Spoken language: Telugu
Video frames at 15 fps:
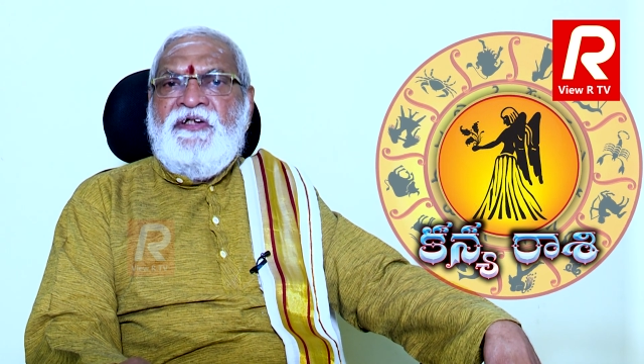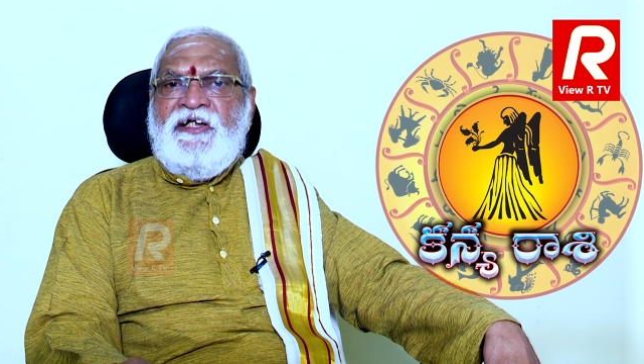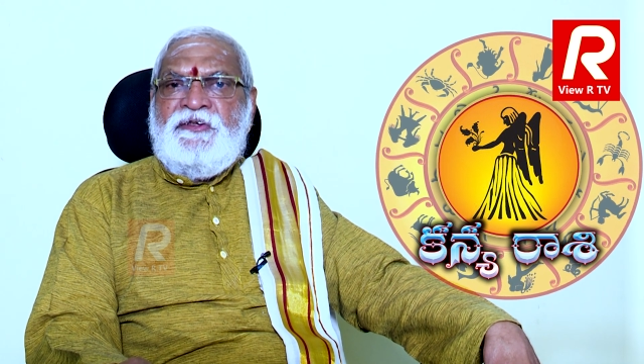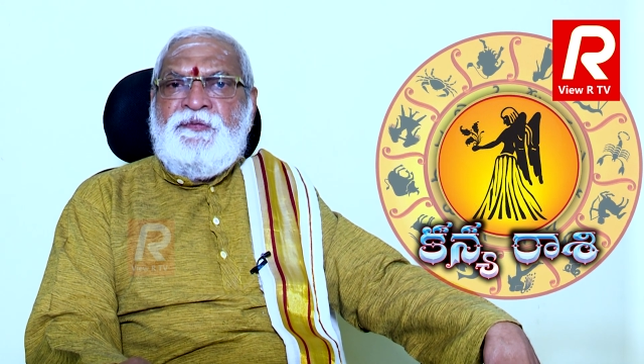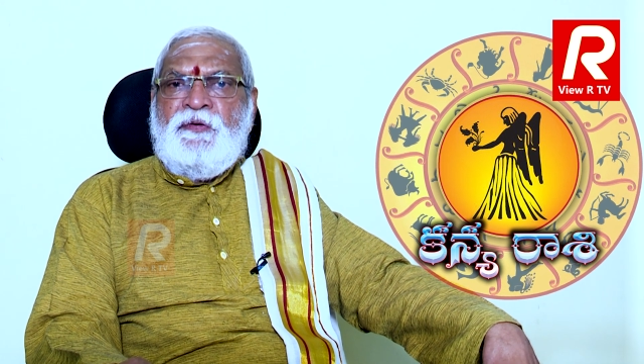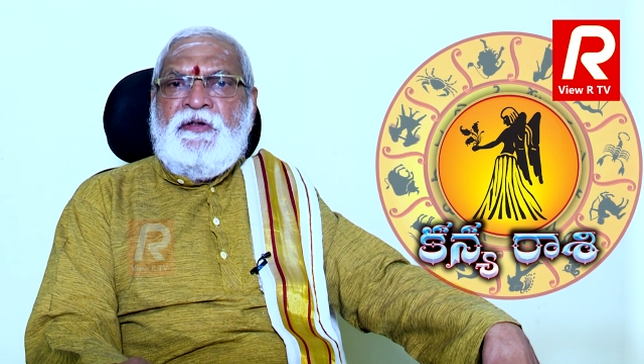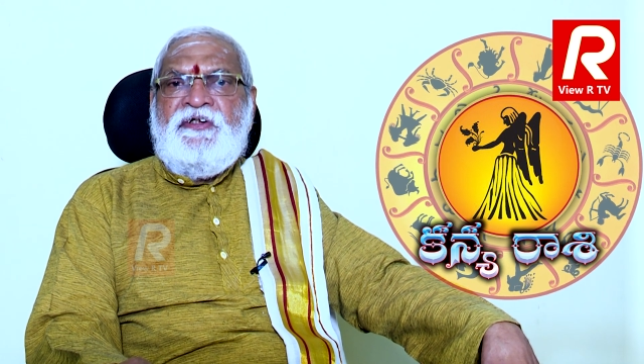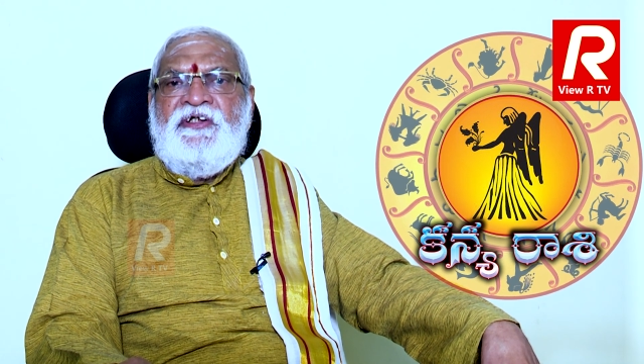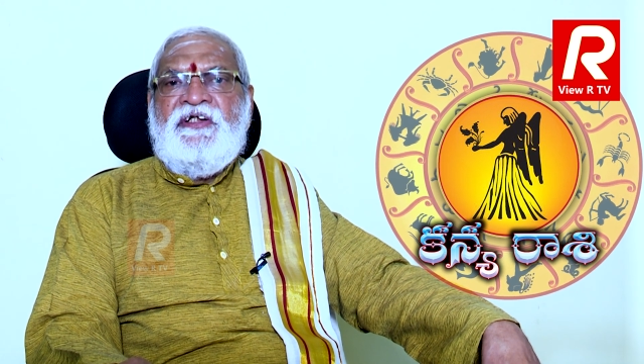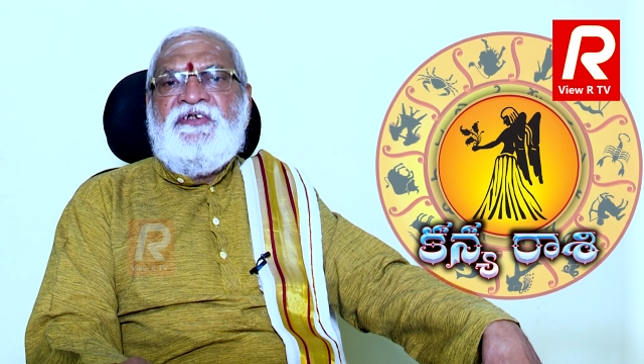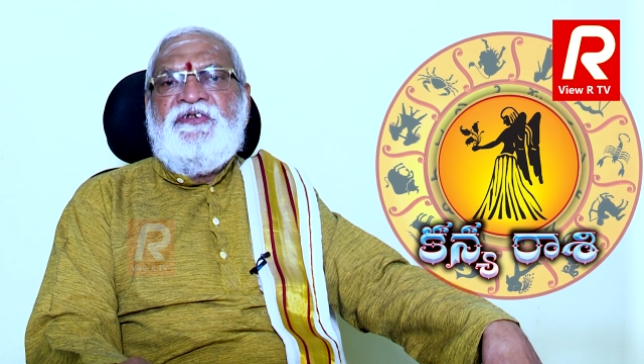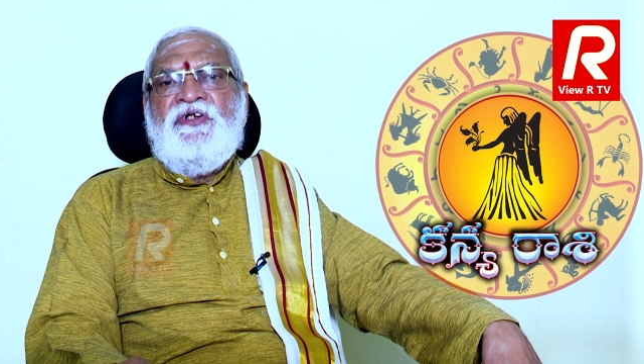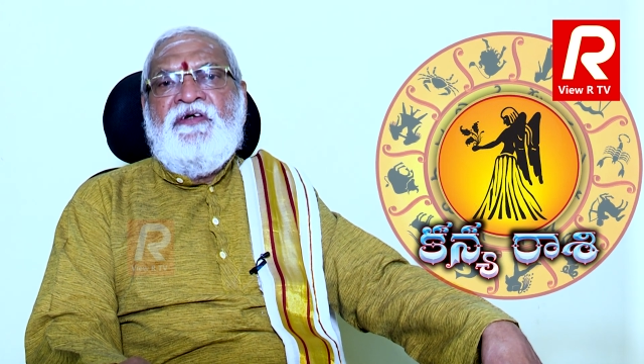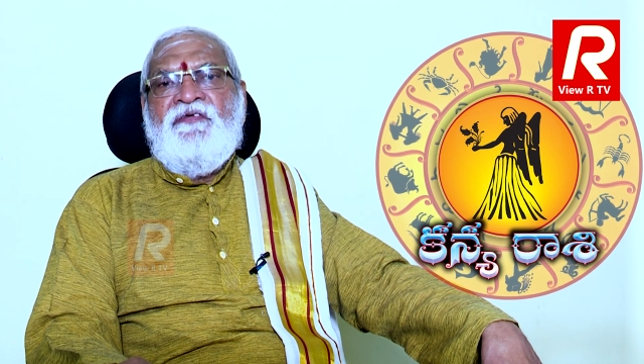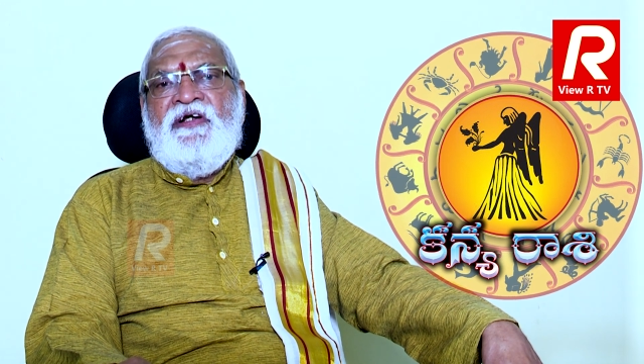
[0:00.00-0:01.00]
ఎక్స్పెక్ట్
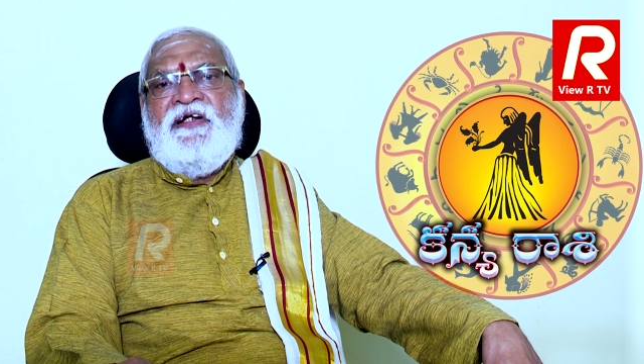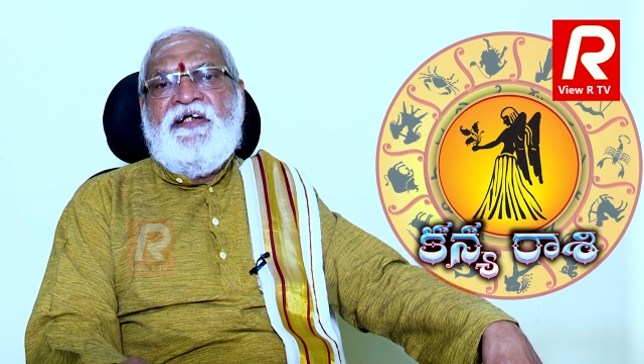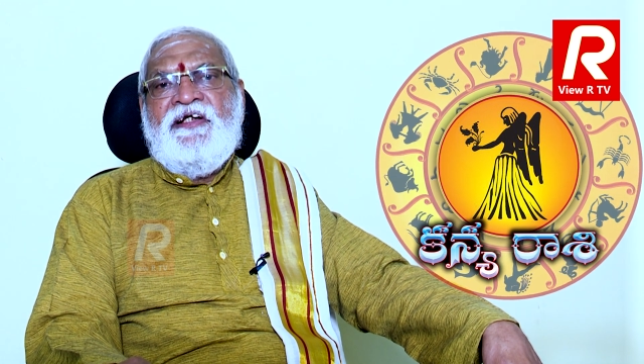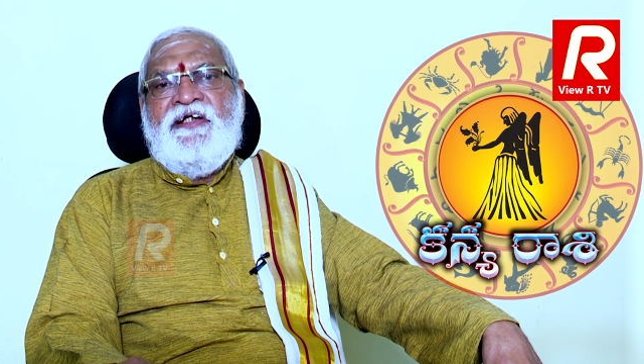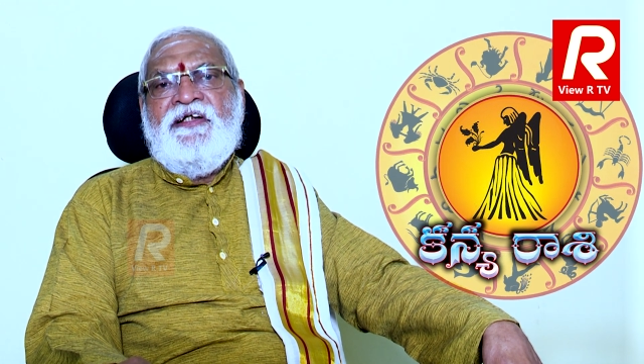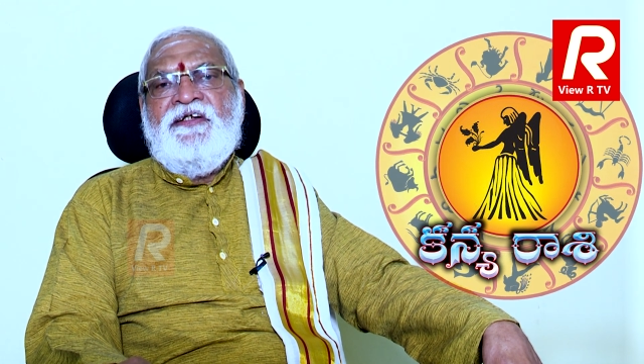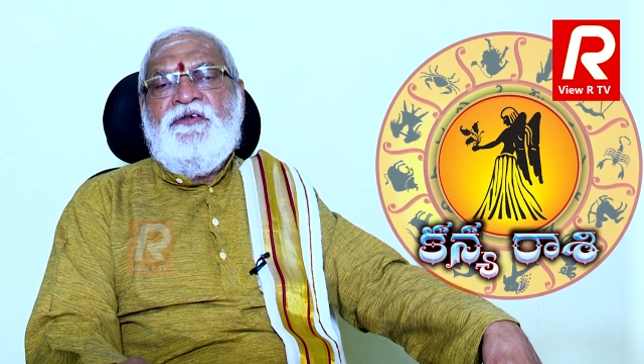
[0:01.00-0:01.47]
చేస్తున్న వారికి